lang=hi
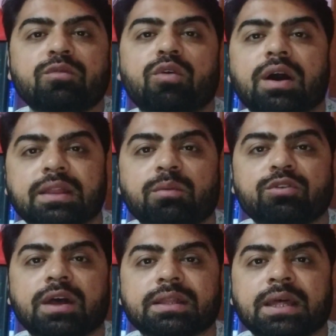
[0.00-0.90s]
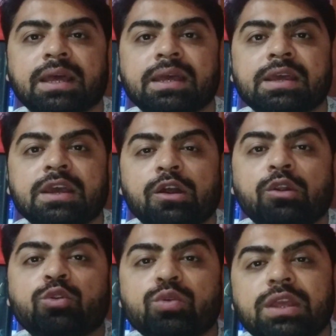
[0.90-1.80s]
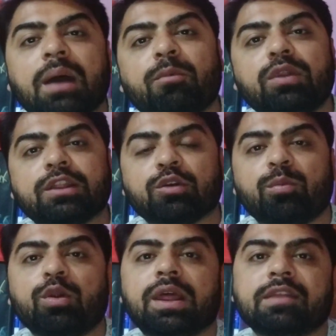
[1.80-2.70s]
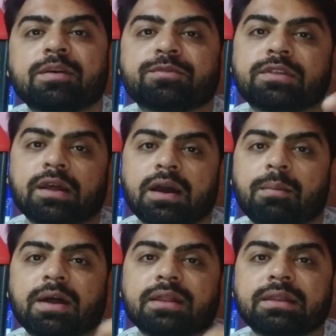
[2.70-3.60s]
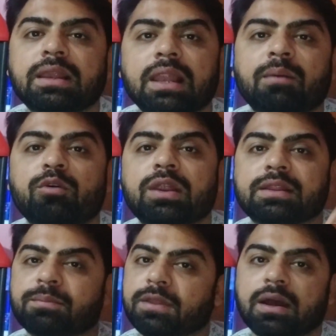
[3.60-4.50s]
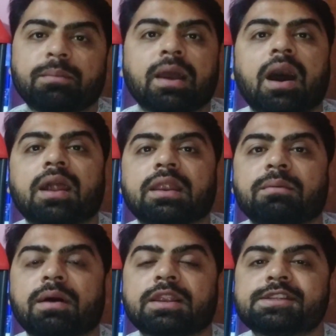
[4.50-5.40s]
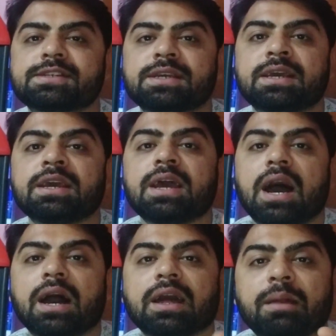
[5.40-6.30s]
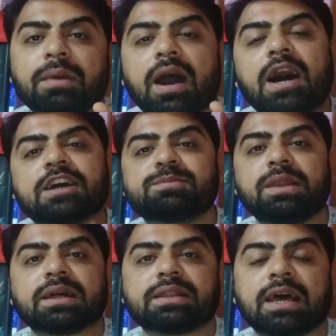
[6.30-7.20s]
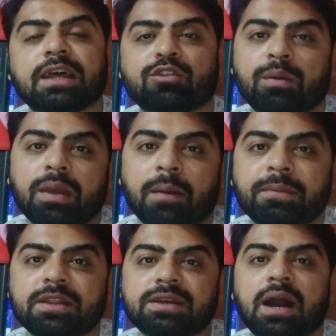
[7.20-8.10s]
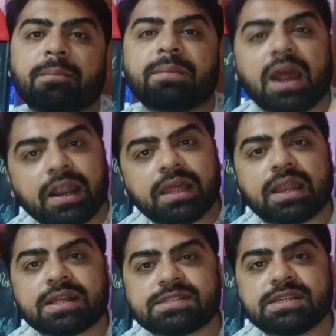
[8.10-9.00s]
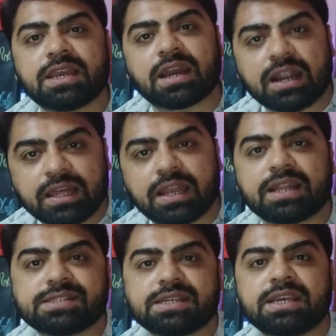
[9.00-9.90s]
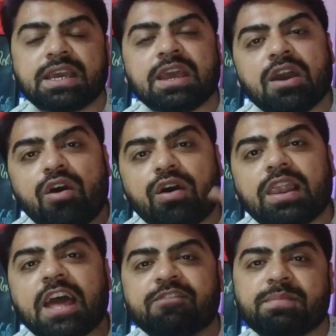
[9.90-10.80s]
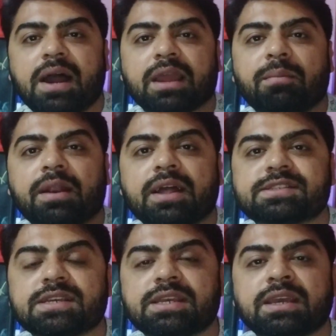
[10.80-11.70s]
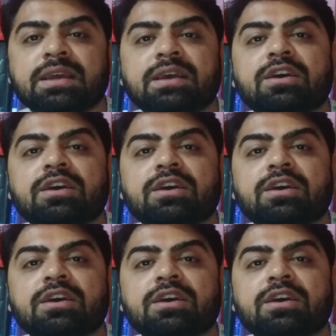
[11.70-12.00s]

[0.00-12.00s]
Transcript: दिन वो ख़त्म हो जाता है दुनिया बोले तो बोले जब तक हमारा दिल ना बोले तब तक हमें हार नहीं माननी चाहिए अगर हमें आज भी लगता है तो हमें अपने काम में अड़े रहना चाहिए खड़े रहना चाहिए और लाइफ में आगे बढ़ना चाहिए